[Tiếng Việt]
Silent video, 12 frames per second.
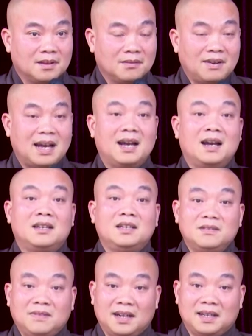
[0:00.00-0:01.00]
và
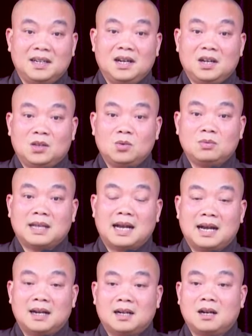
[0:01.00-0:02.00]
như vậy chúng
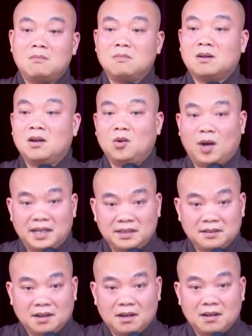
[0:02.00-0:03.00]
ta không có loại
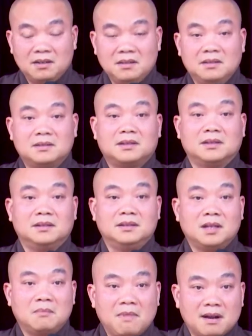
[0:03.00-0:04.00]
trừ nó nhưng tự
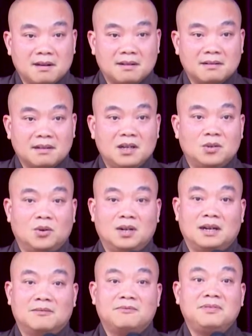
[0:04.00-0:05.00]
nó mất đây gọi
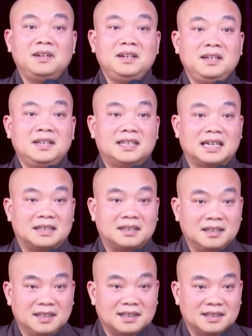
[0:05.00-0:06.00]
là phi trạch
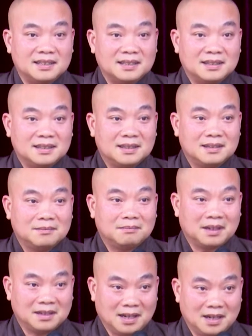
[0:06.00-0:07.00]
diệt
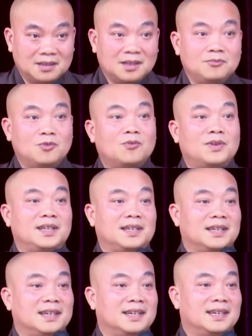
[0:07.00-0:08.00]
mà dẫn tới vô vi
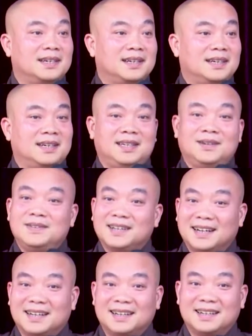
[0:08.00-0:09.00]
hiểu chưa
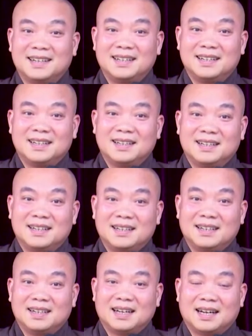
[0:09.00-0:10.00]
hả
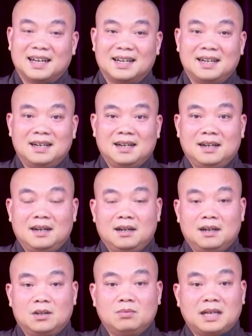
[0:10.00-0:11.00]
à,
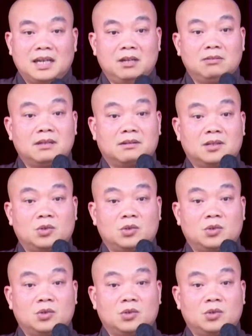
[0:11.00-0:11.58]
chúng ta hiểu theo cái